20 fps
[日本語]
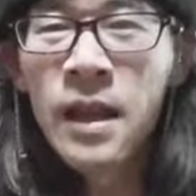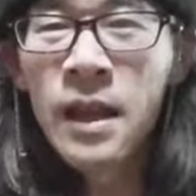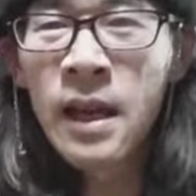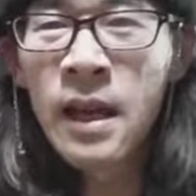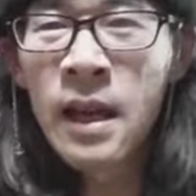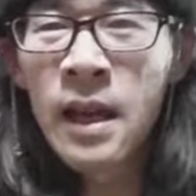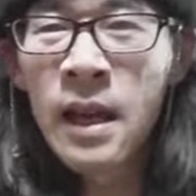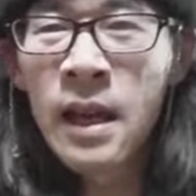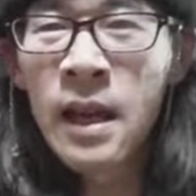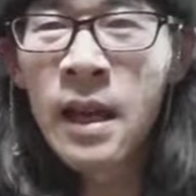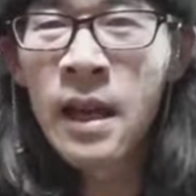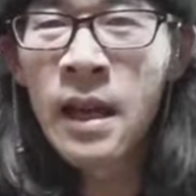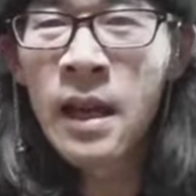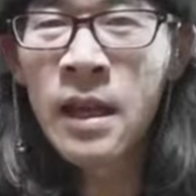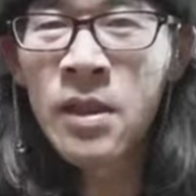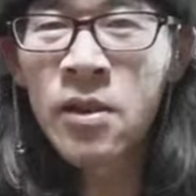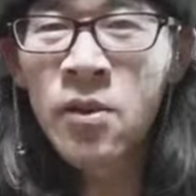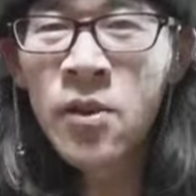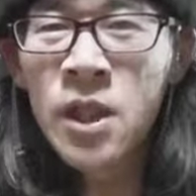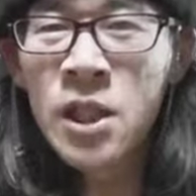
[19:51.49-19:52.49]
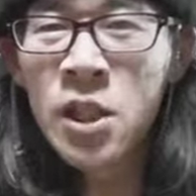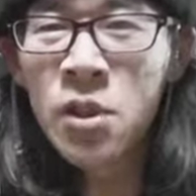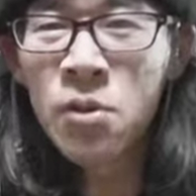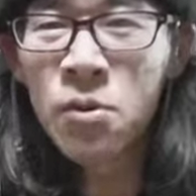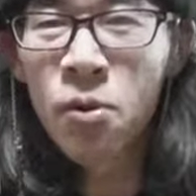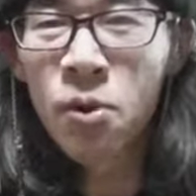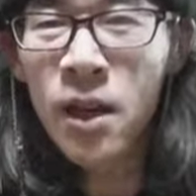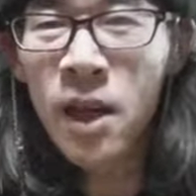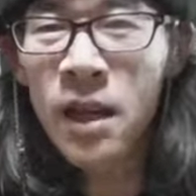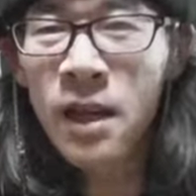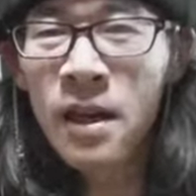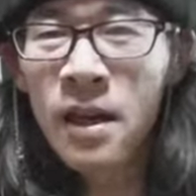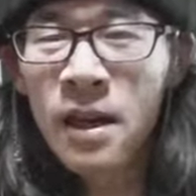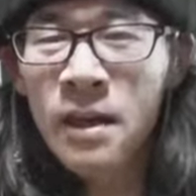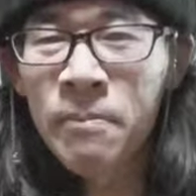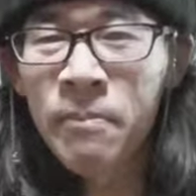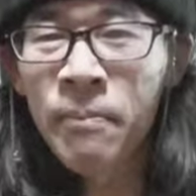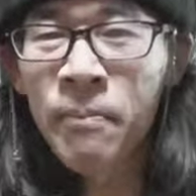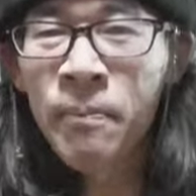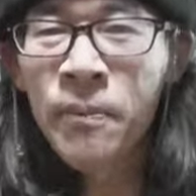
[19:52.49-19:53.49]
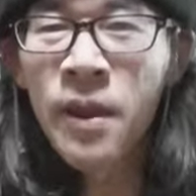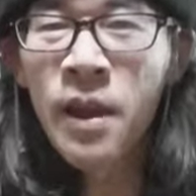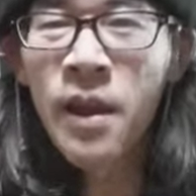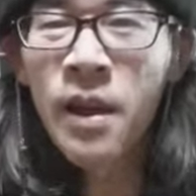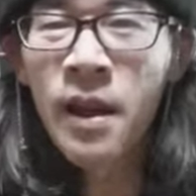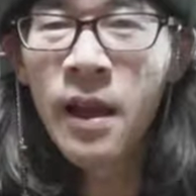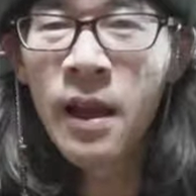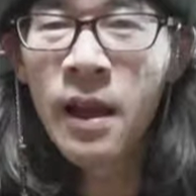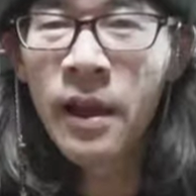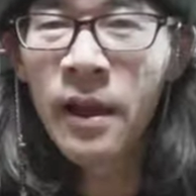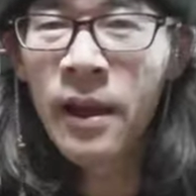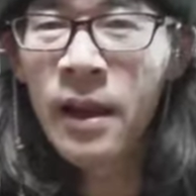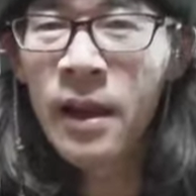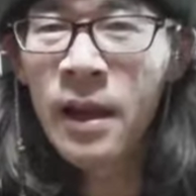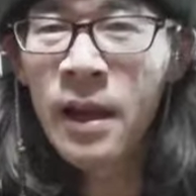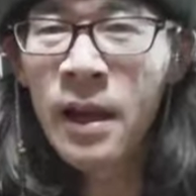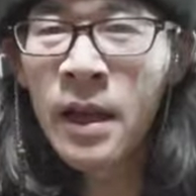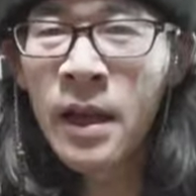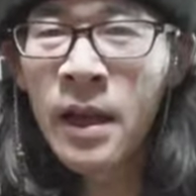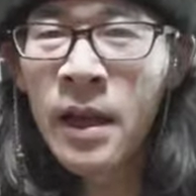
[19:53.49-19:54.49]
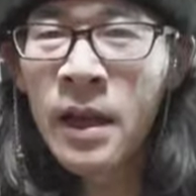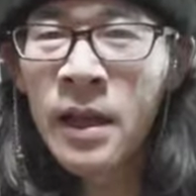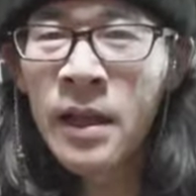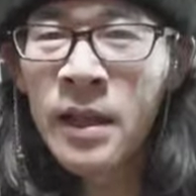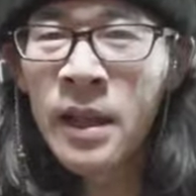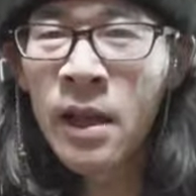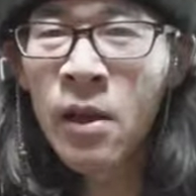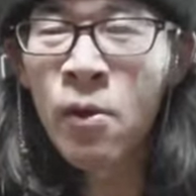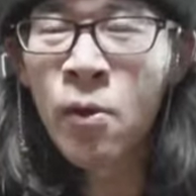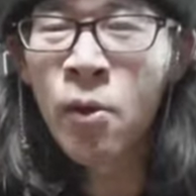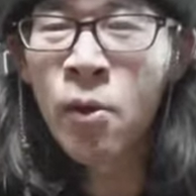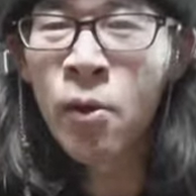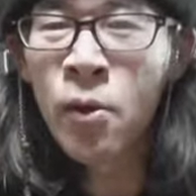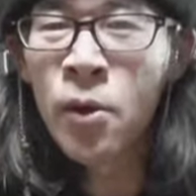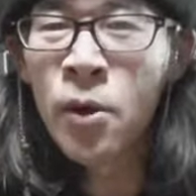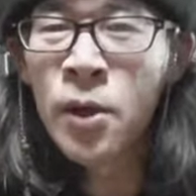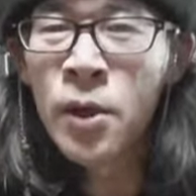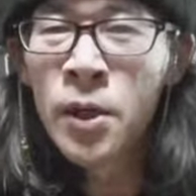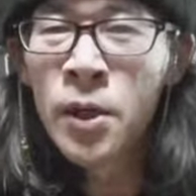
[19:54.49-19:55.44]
えーと、25年間、えー、でこ